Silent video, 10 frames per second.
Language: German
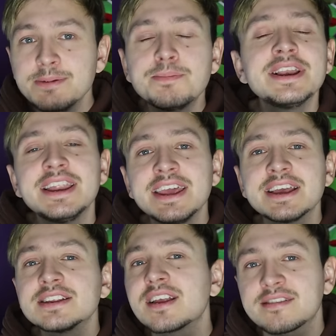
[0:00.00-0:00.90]
die
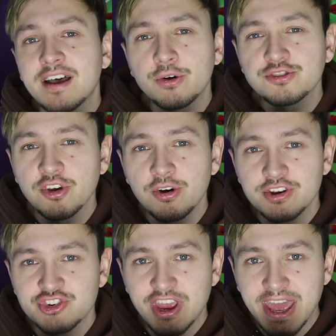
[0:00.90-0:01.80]
belegen, dass
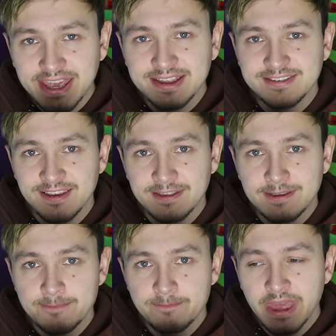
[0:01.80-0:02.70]
Außerirdische echt
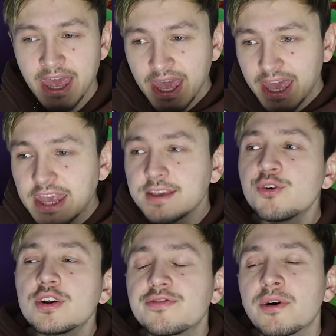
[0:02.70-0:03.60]
sind. Ich
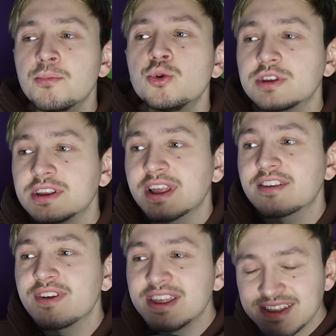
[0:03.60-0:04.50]
würde vermuten,
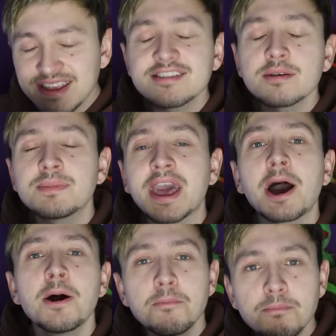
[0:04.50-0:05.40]
dass wir in diesem
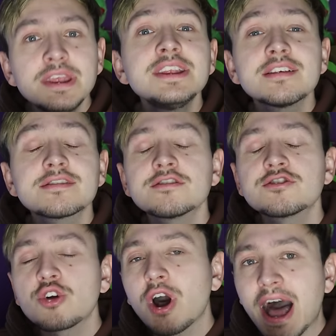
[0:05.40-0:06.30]
Jahr
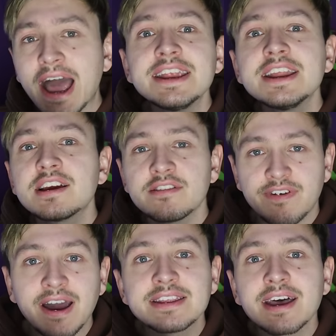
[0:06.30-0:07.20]
mindestens noch einige
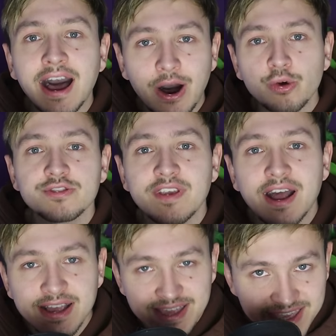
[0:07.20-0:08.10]
weitere
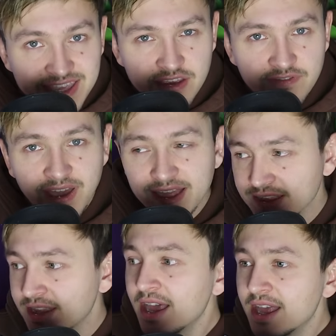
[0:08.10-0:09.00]
Aussagen kriegen
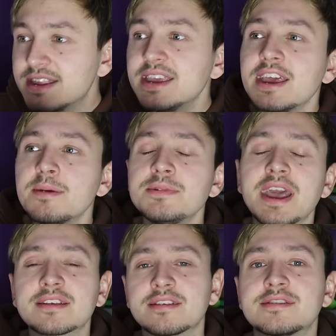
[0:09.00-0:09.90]
werden, die eben die
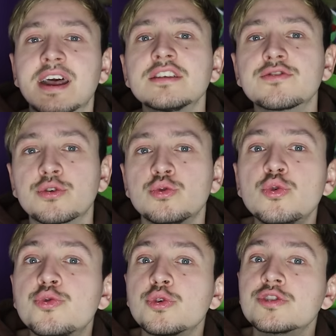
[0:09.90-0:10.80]
Existenz von
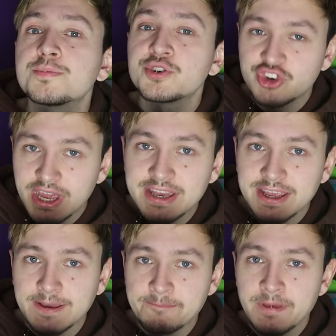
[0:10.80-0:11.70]
UFOs
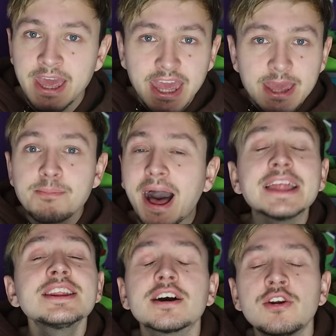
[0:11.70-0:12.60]
bestätigen. Eben
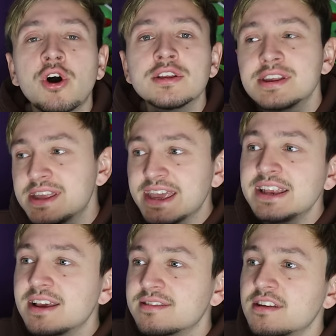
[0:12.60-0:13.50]
andere Leute, die
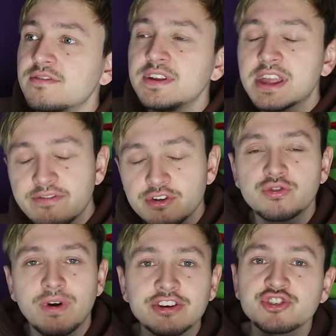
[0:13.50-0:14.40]
ähnlich sind wie
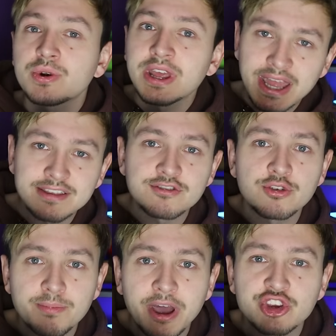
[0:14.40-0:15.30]
David Rush oder jetzt
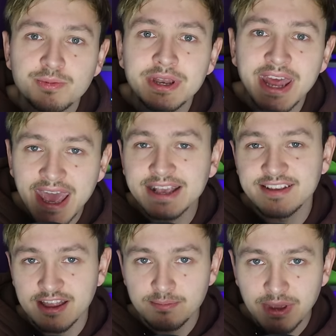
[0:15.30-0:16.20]
zum Beispiel der
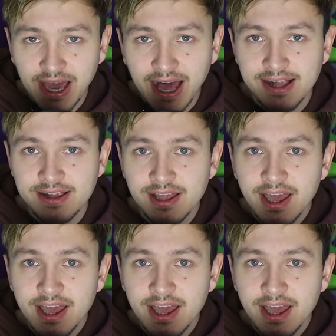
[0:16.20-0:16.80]
Ex-Admiral.